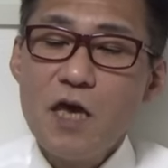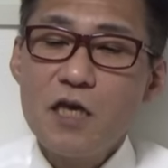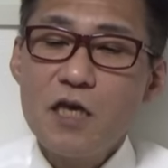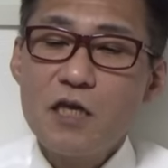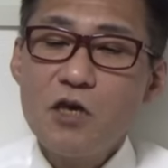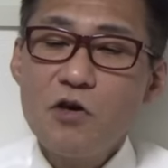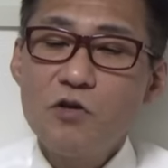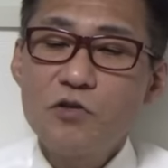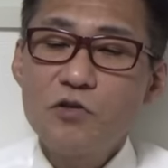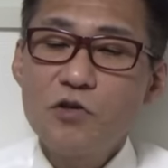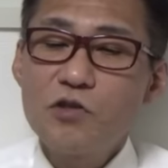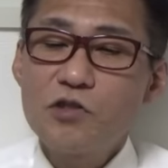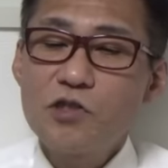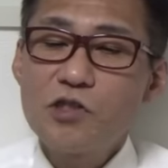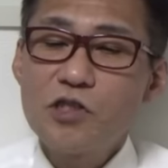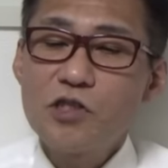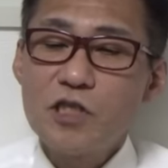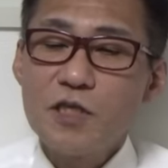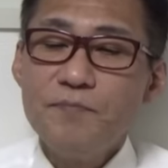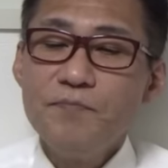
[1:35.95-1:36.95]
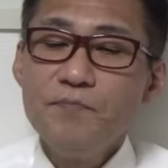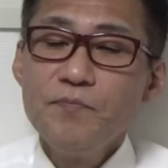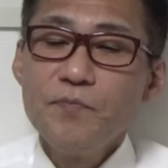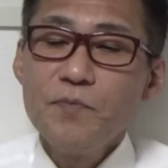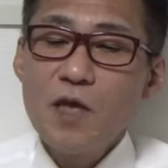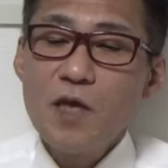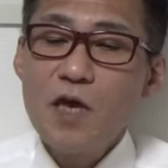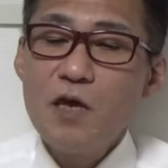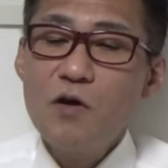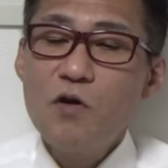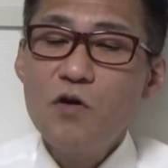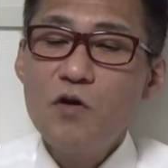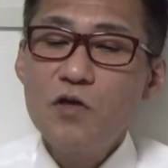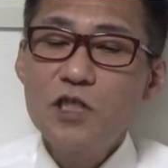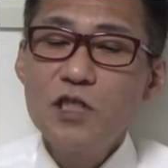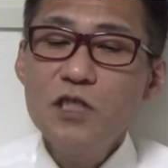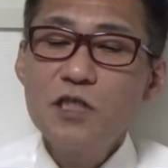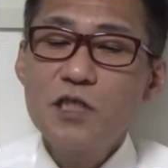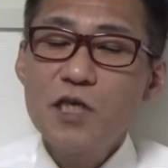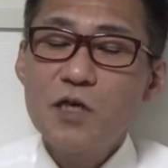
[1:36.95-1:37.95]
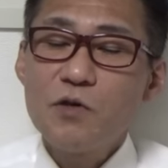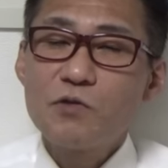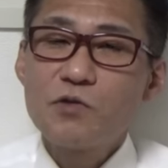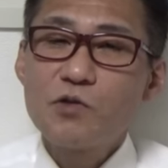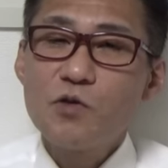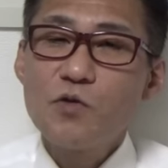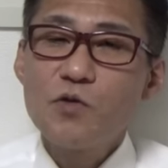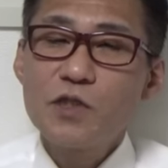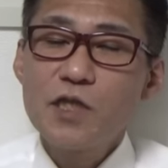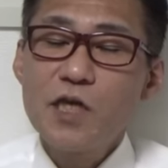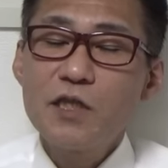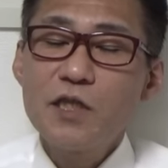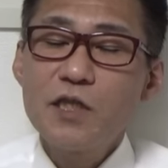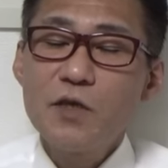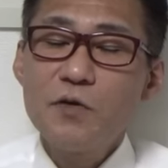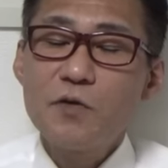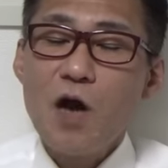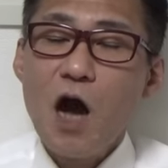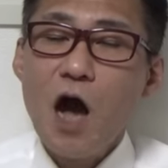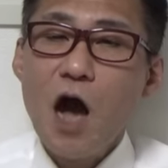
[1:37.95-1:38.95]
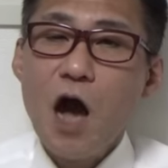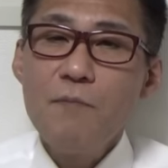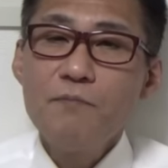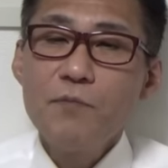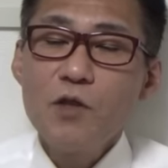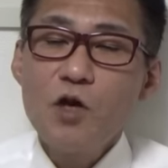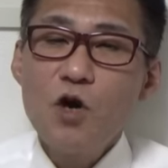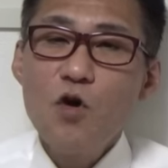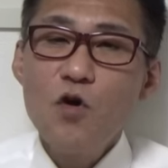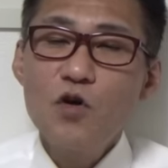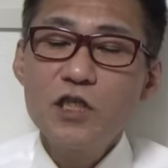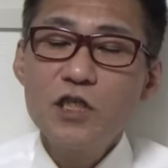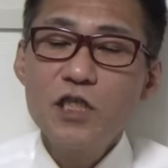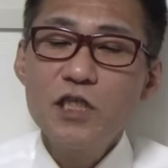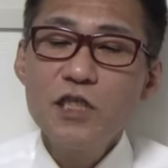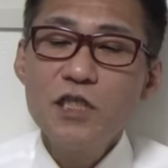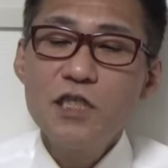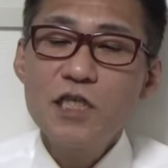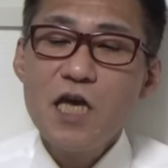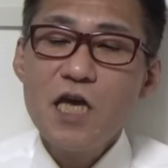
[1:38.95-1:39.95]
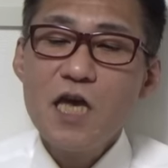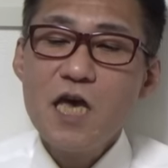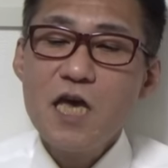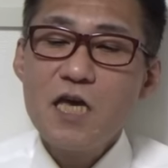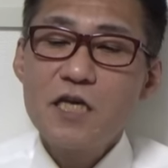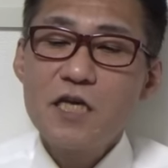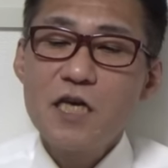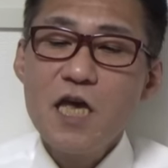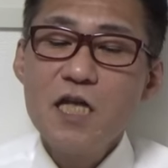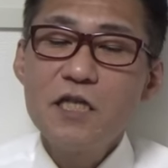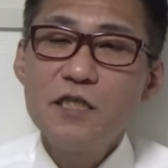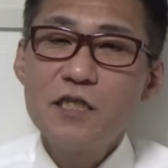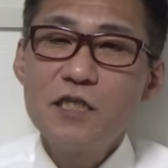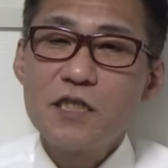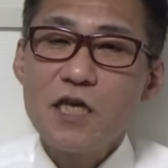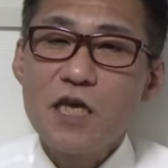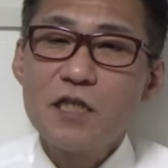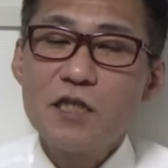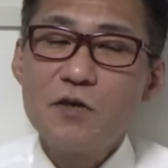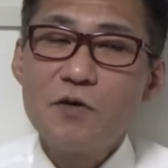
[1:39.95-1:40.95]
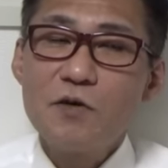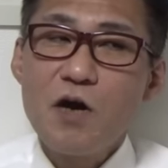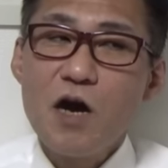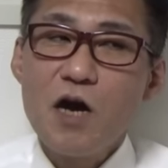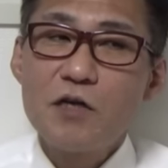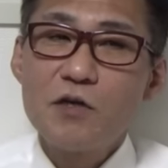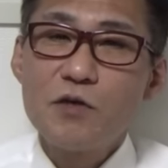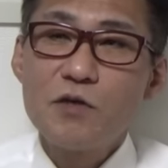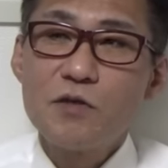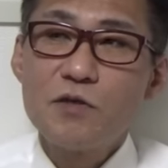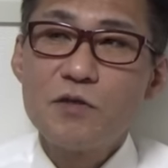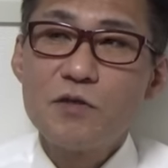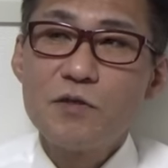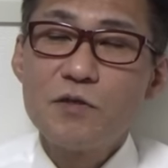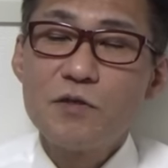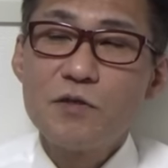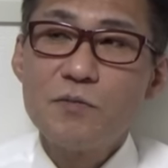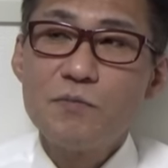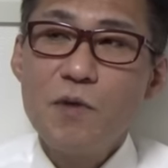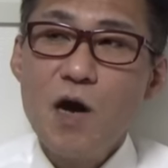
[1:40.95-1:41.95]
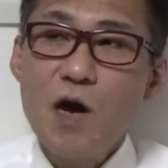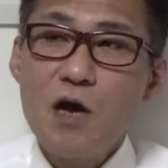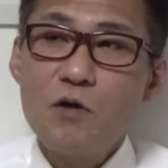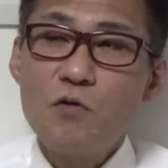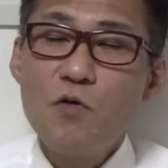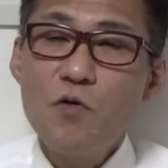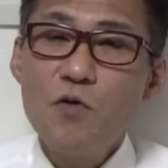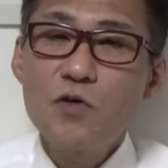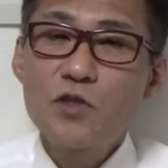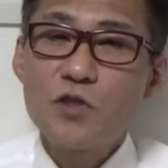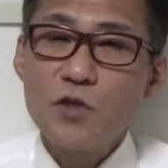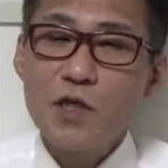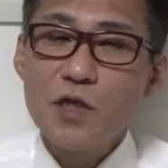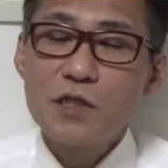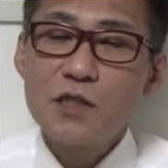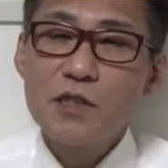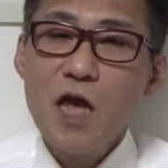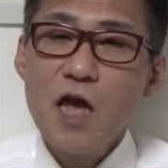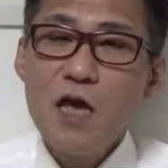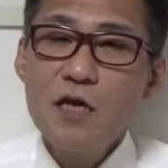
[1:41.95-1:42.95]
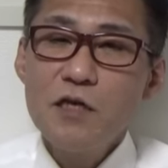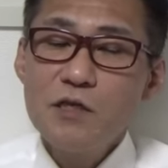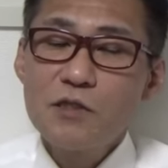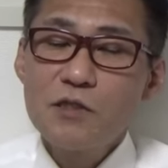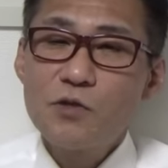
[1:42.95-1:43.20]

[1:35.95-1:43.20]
えー、共同通信、えー、法人税を増税っていうか、法人税減税っていうか、あのまあ、控除ですね。